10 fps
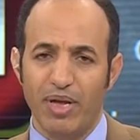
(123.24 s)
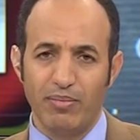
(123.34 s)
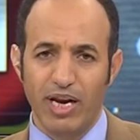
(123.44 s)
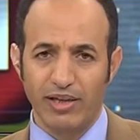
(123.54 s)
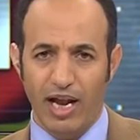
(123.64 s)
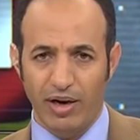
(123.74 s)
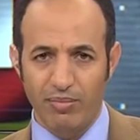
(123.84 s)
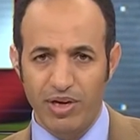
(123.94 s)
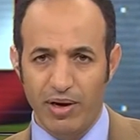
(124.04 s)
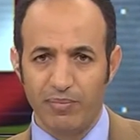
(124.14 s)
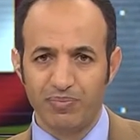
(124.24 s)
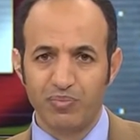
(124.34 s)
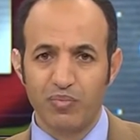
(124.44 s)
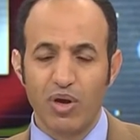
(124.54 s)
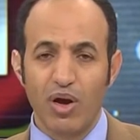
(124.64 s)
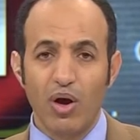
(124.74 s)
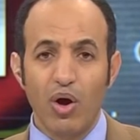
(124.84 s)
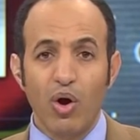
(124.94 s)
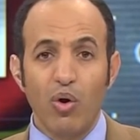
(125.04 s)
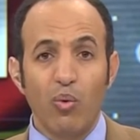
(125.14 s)
من البلاد العربية
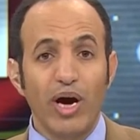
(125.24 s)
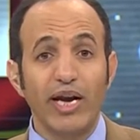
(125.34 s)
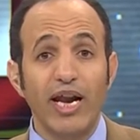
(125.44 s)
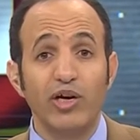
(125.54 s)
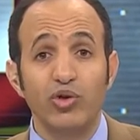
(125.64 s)
وخلال